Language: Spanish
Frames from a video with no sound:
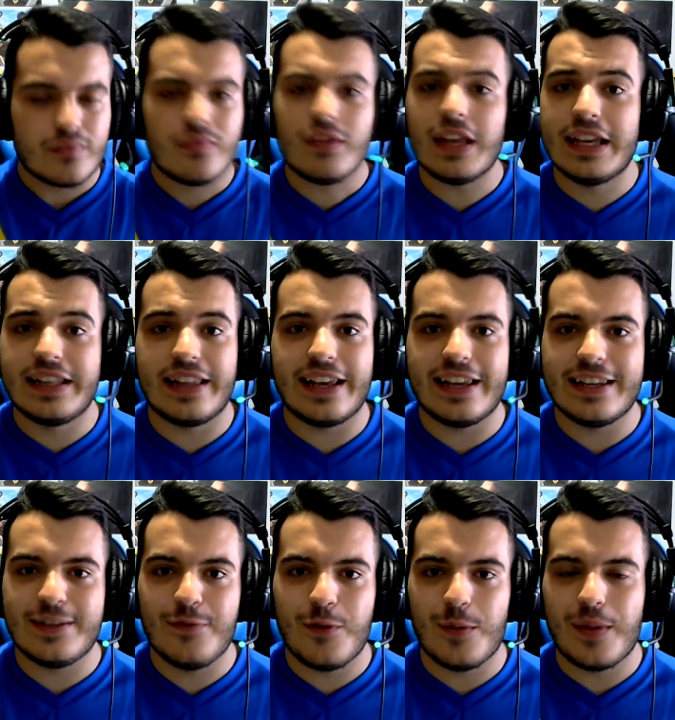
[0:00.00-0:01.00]
y te
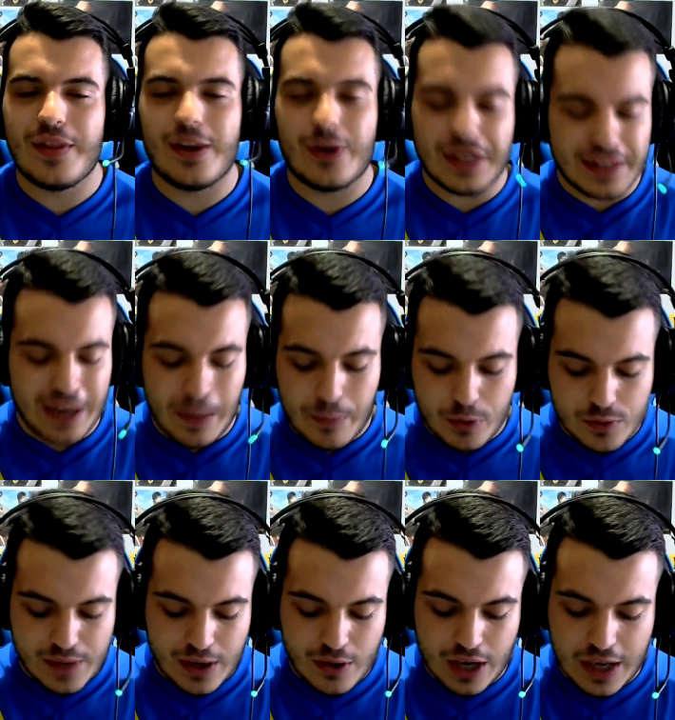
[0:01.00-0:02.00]
quieres informar de lo que trae, pues
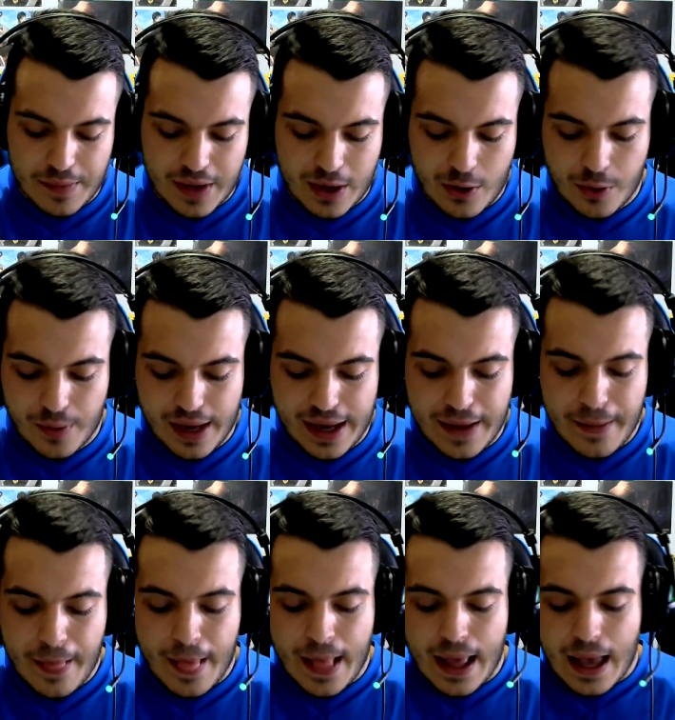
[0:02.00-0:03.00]
mejor que mejor, ¿vale?
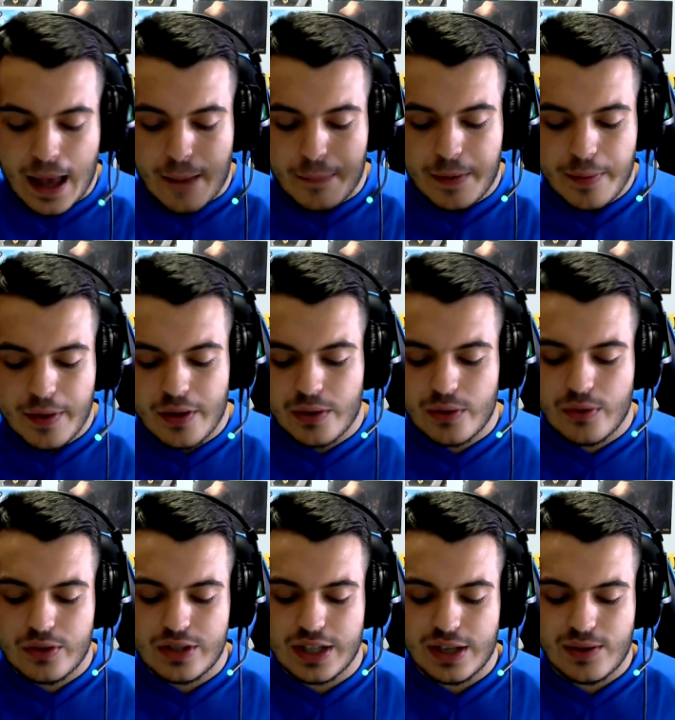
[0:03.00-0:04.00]
Primero de
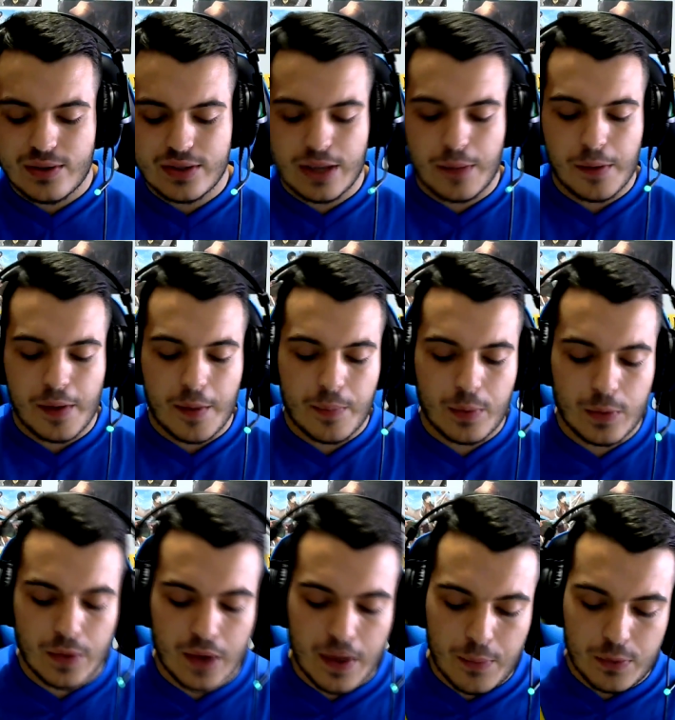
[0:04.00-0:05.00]
todo, chicos, el primer
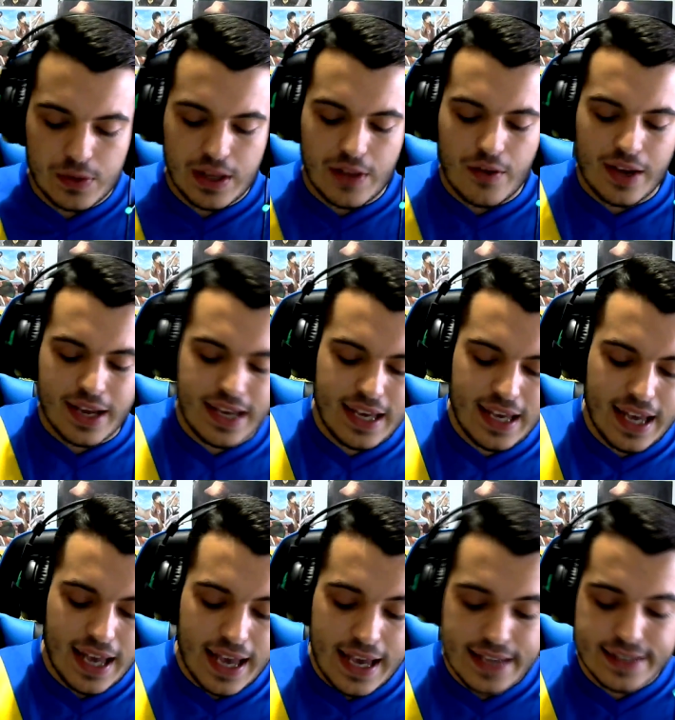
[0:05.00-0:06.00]
punto que he apuntado aquí
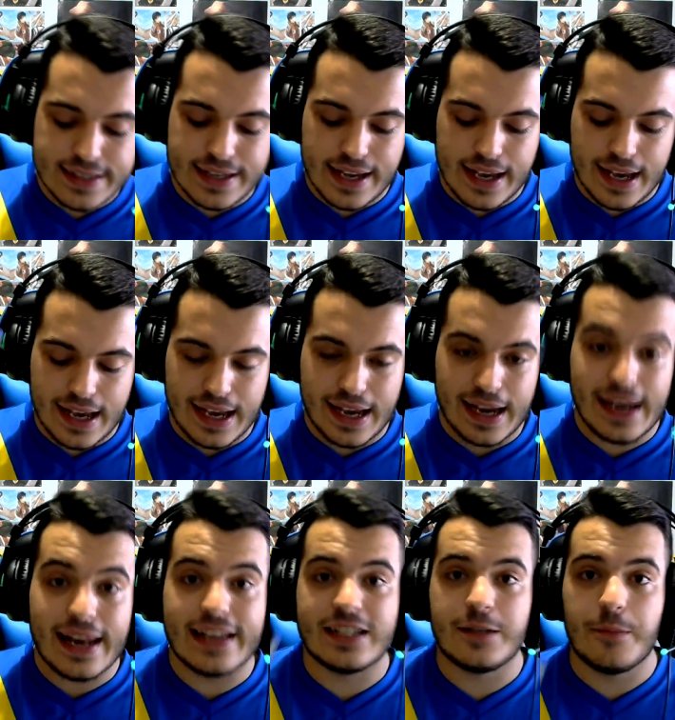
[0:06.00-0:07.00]
es eh,
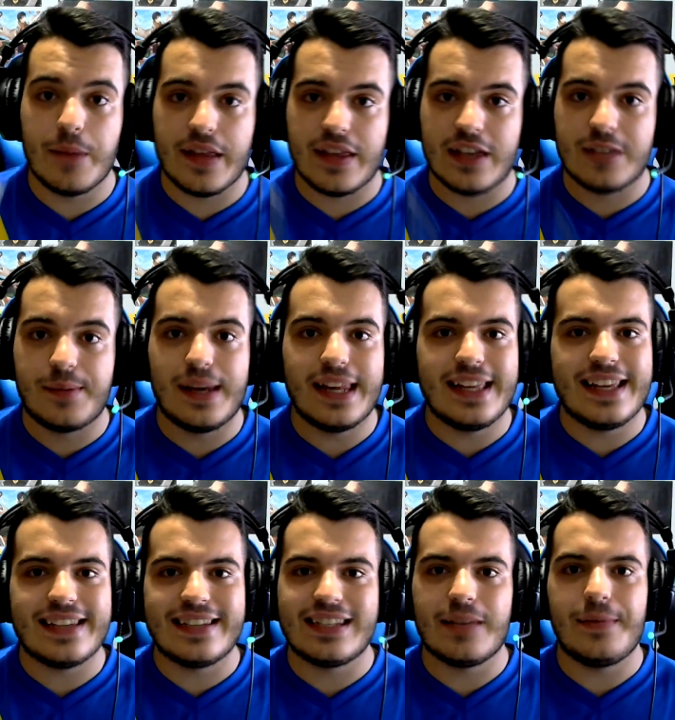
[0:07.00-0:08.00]
las medias, ¿vale?
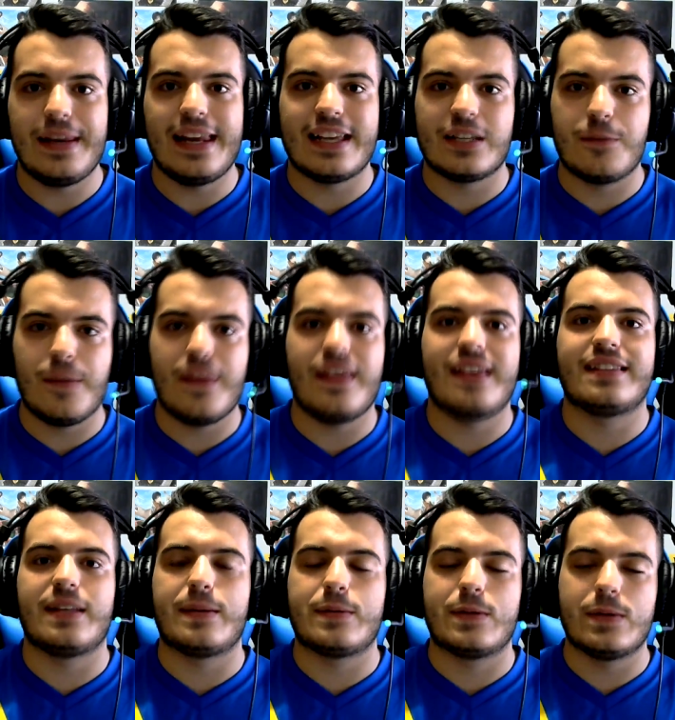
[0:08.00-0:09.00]
Ya se saben las medias
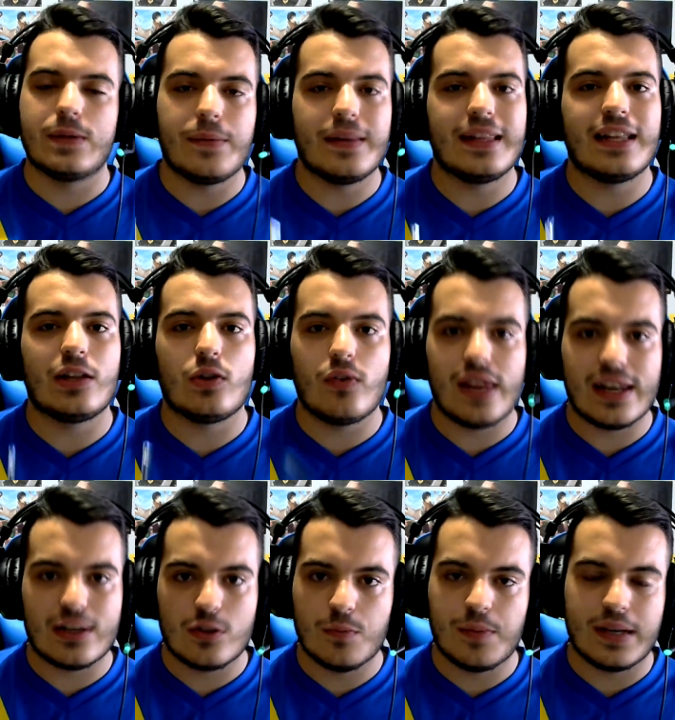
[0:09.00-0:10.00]
de absolutamente todas
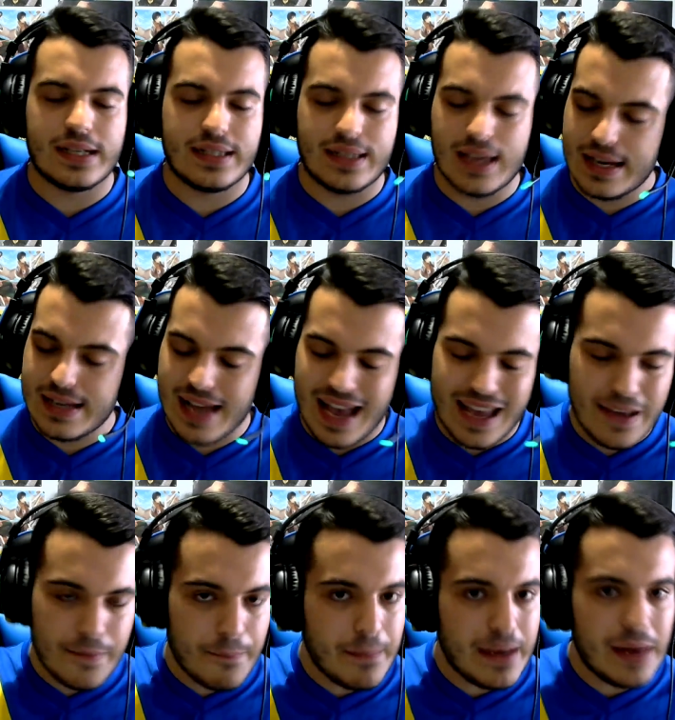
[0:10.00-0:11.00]
las superstars.
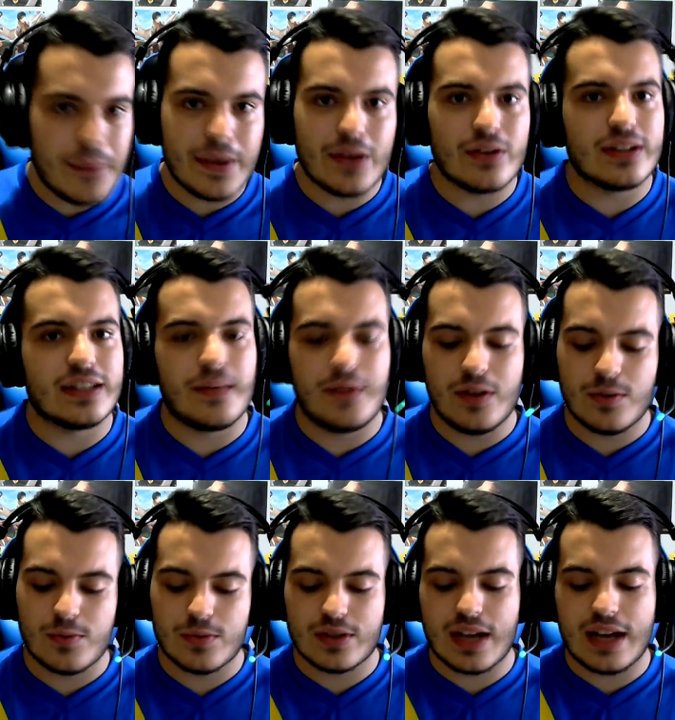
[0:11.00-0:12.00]
Hay mil millones de
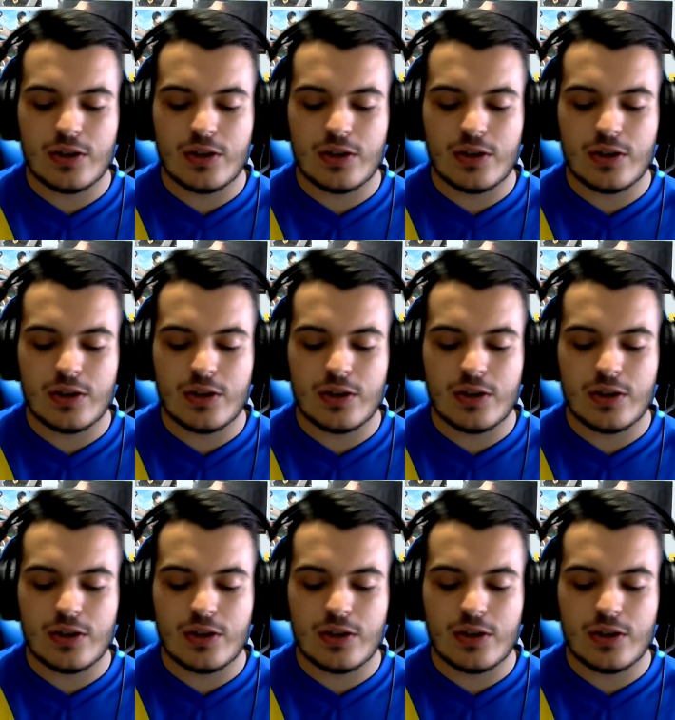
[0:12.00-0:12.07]
vídeos, buscáis